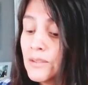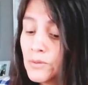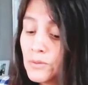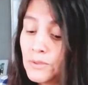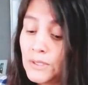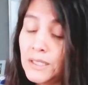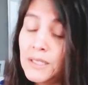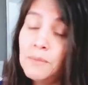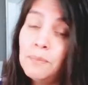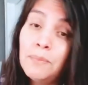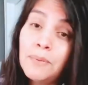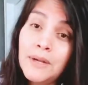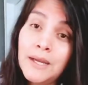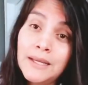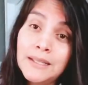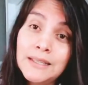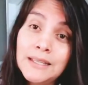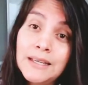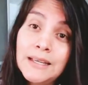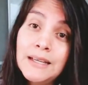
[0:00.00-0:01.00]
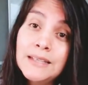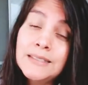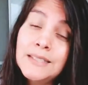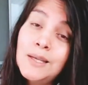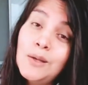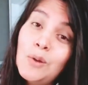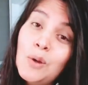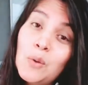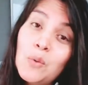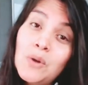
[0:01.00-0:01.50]
una de prácticas
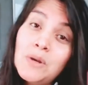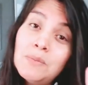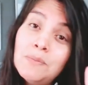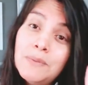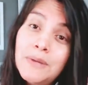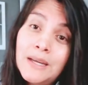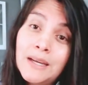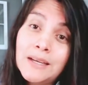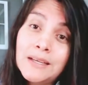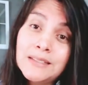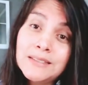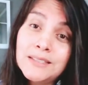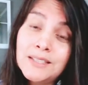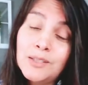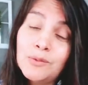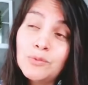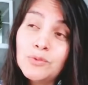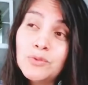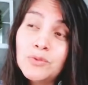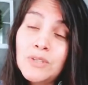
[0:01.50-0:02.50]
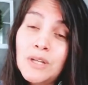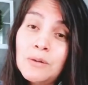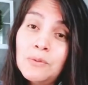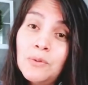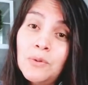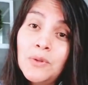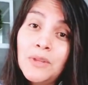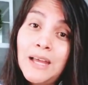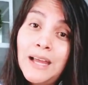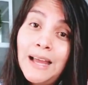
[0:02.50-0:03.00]
y luego el viernes tenemos una
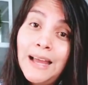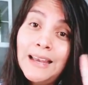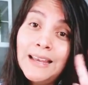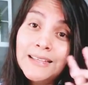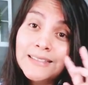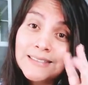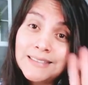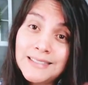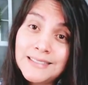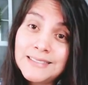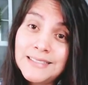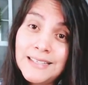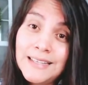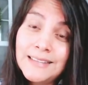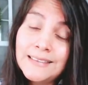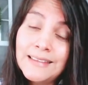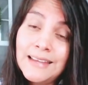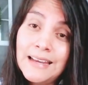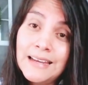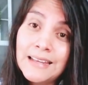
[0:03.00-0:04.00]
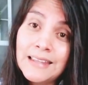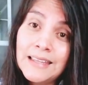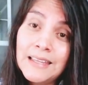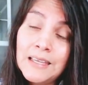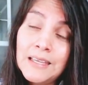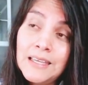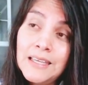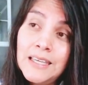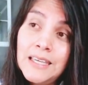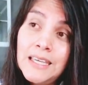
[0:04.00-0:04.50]
boda a las 3 de la
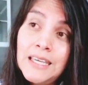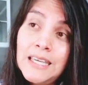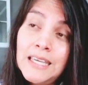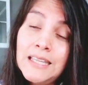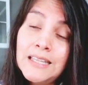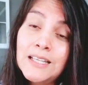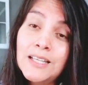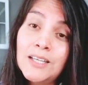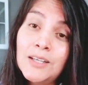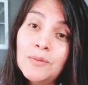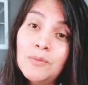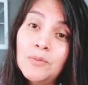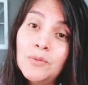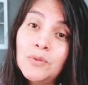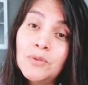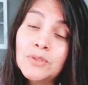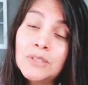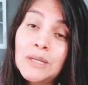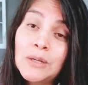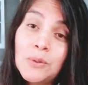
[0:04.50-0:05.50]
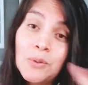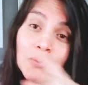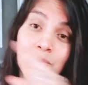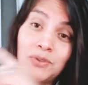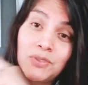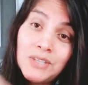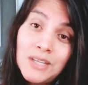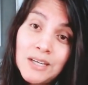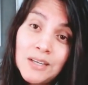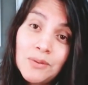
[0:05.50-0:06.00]
tarde y tenemos el
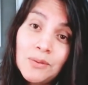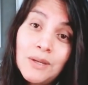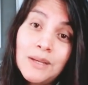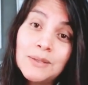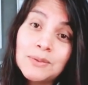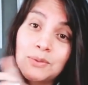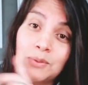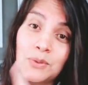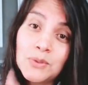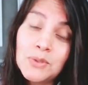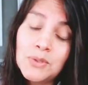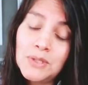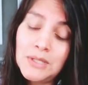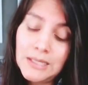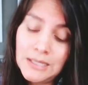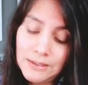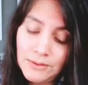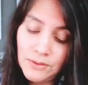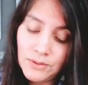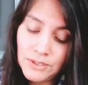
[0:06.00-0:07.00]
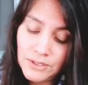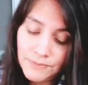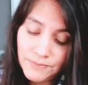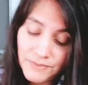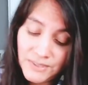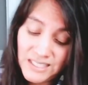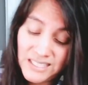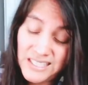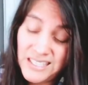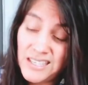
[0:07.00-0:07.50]
concierto a las 8 de la noche.
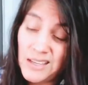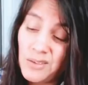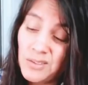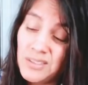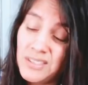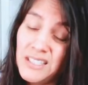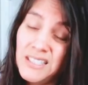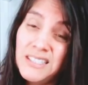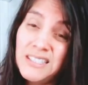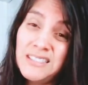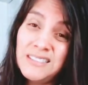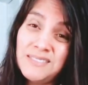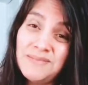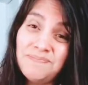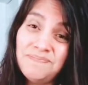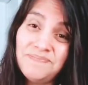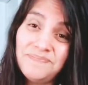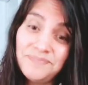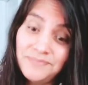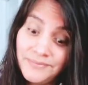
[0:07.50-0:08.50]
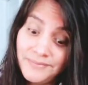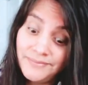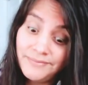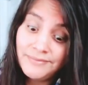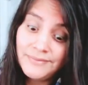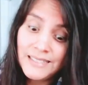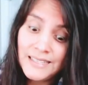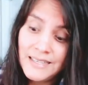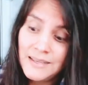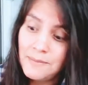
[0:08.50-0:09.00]
Así que ya ustedes
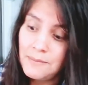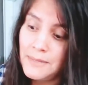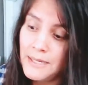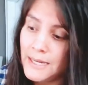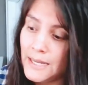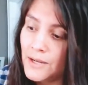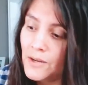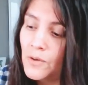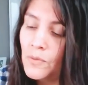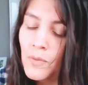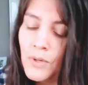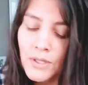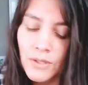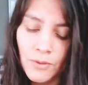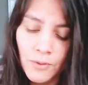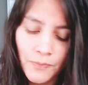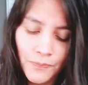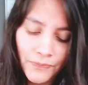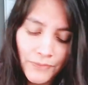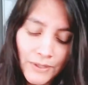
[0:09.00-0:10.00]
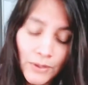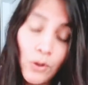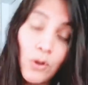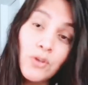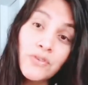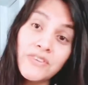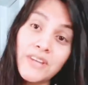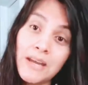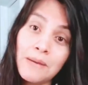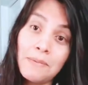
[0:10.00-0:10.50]
verán cómo ando.
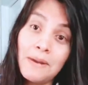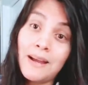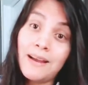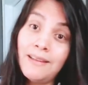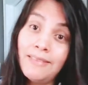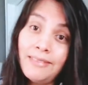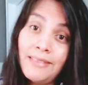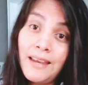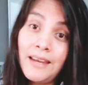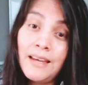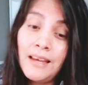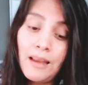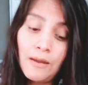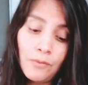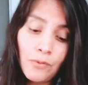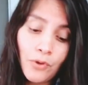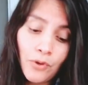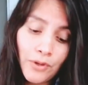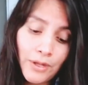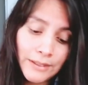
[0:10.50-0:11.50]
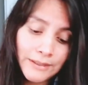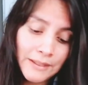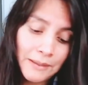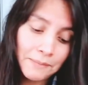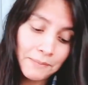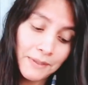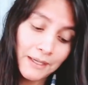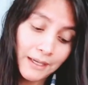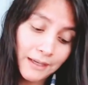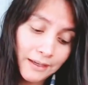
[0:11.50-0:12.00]
Oscar va a cantar en la boda
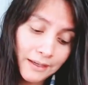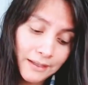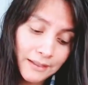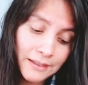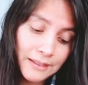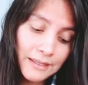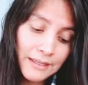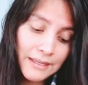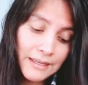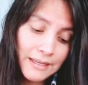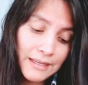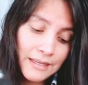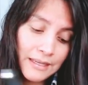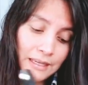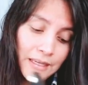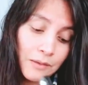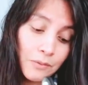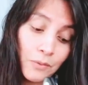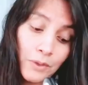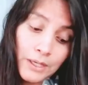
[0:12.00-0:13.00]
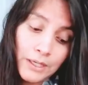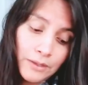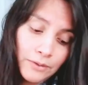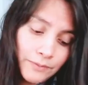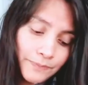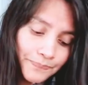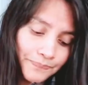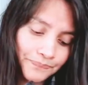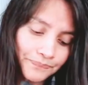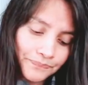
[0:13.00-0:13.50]
también. Y bueno,